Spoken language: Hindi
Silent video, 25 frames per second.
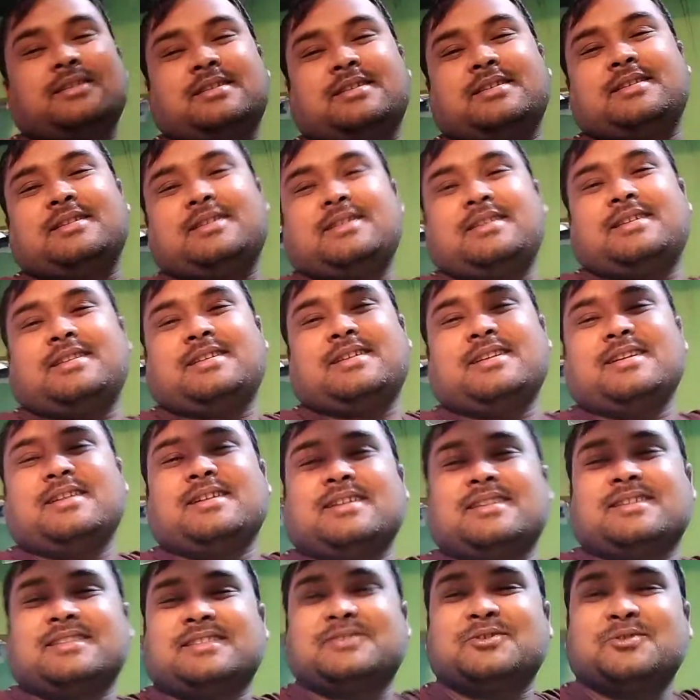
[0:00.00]
चाहिए
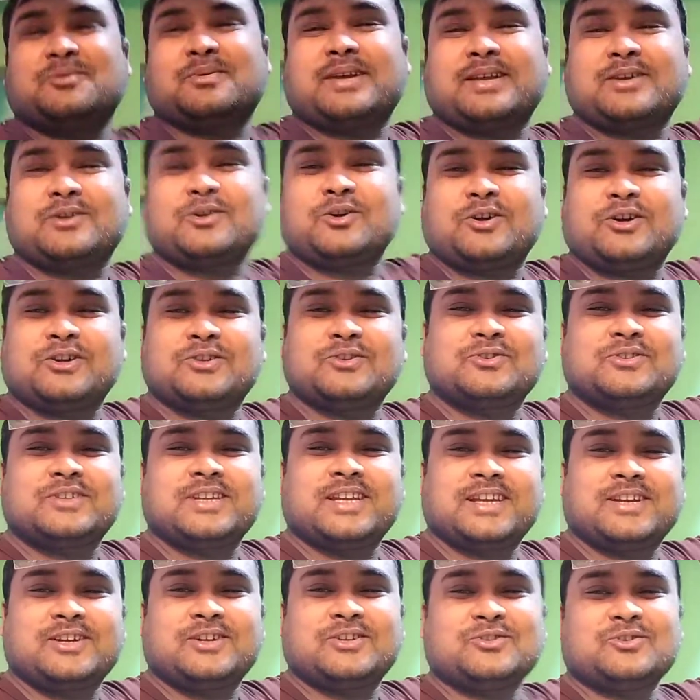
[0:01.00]
हाँ जो भाई को खजूर
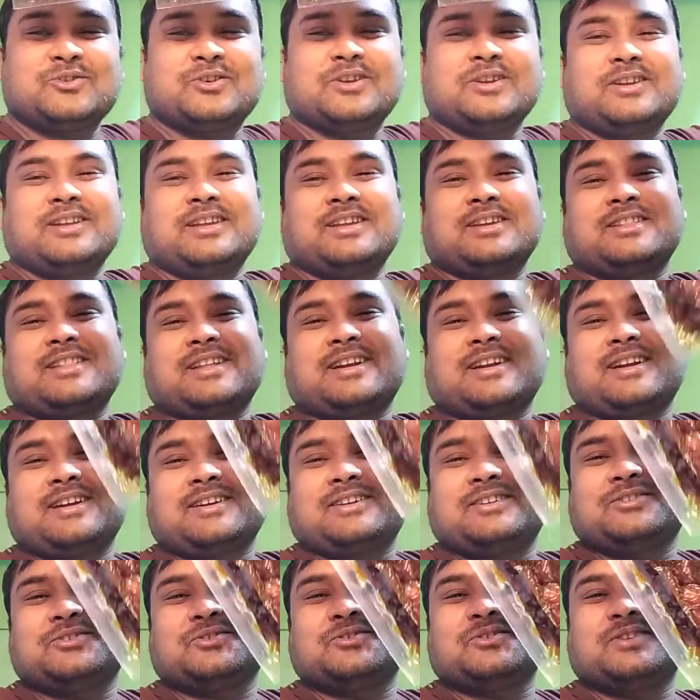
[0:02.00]
चाहिए खजूर ले लिया इधर का
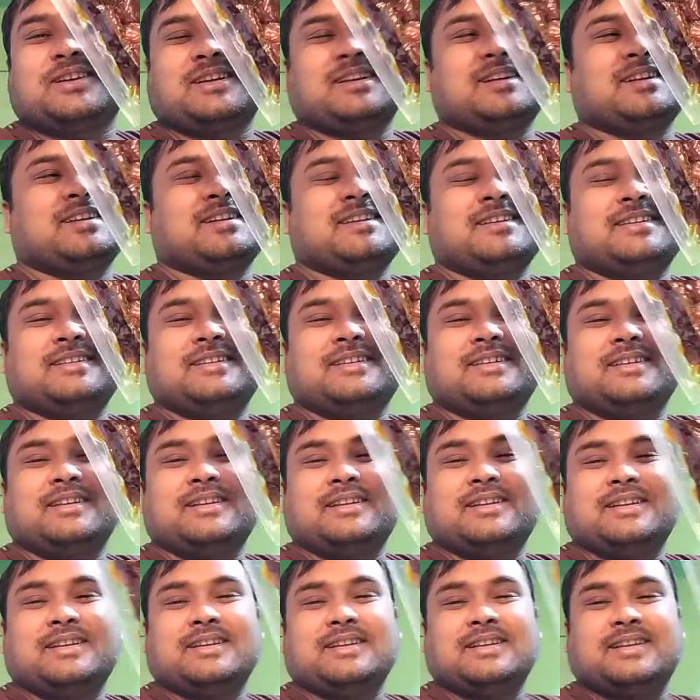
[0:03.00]
खजूर है
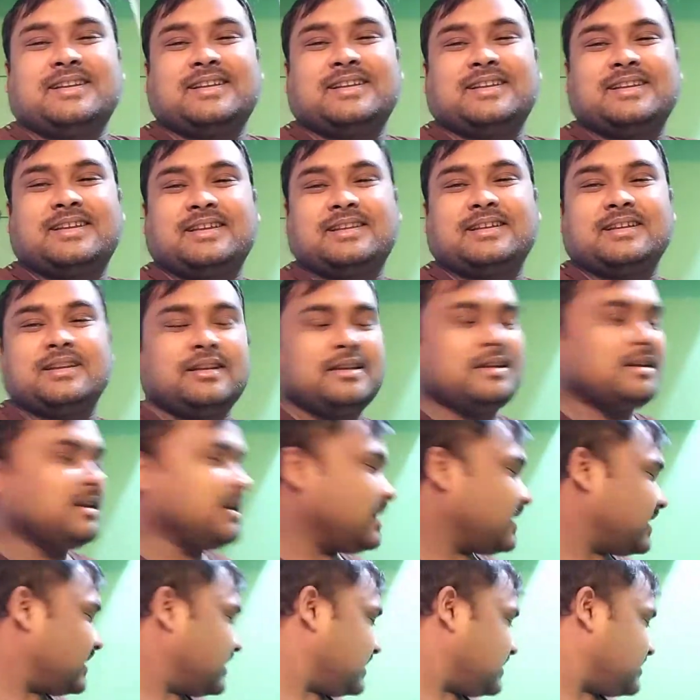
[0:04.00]
चाहिए खजूरिया
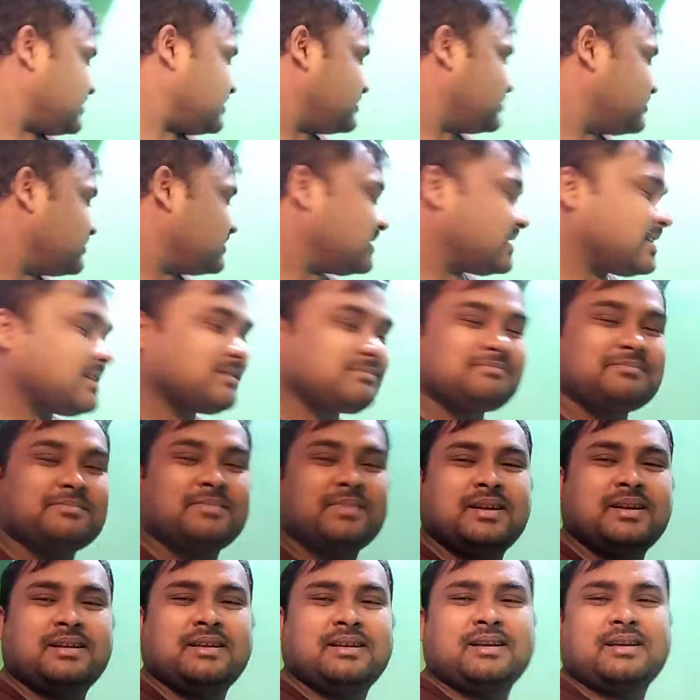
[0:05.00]
ना ही खजूरिया
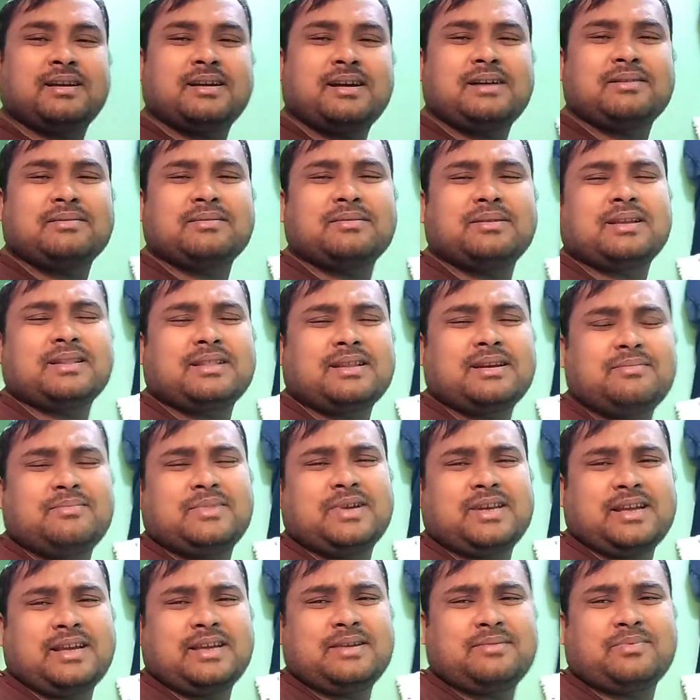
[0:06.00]
हाँ वो इतना
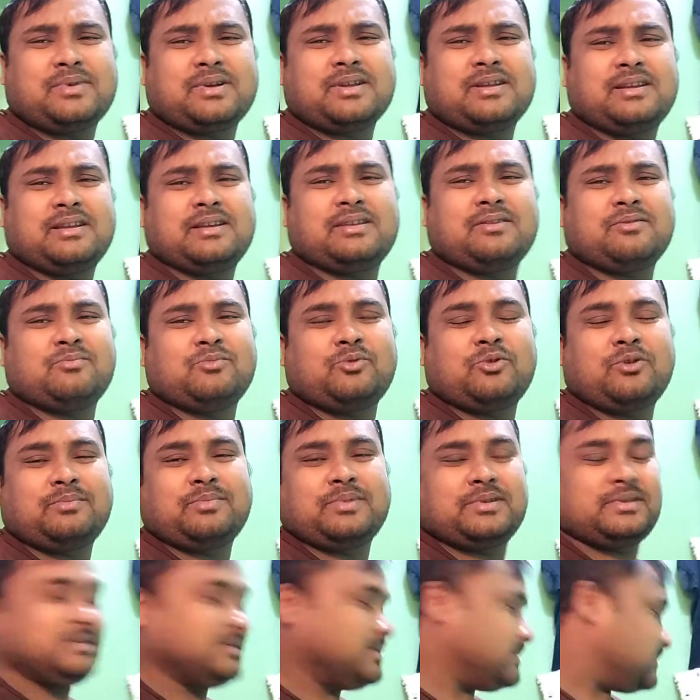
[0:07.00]
मिठाई पड़ल है रूम
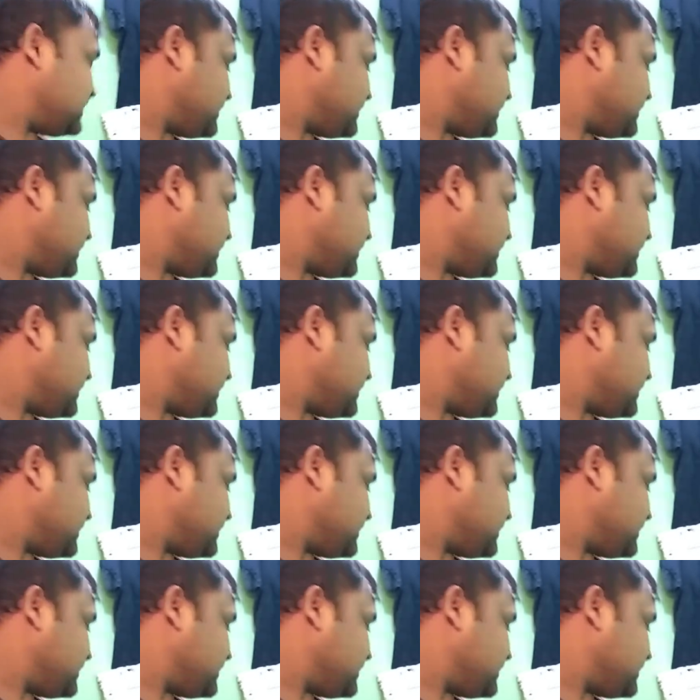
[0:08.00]
पर